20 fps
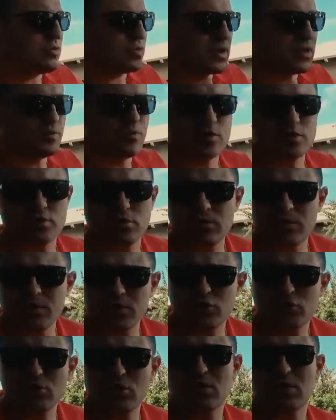идет от 200
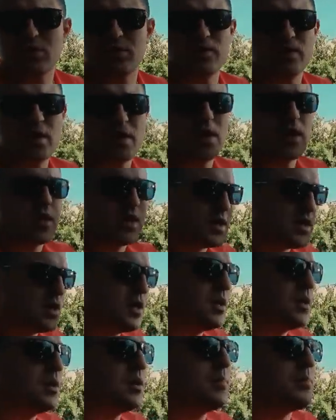тысяч долларов,
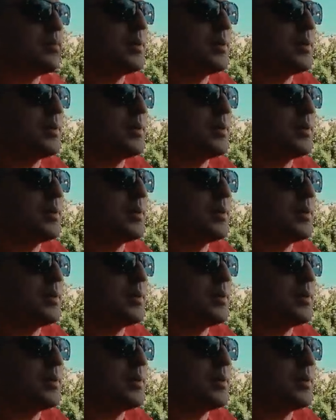и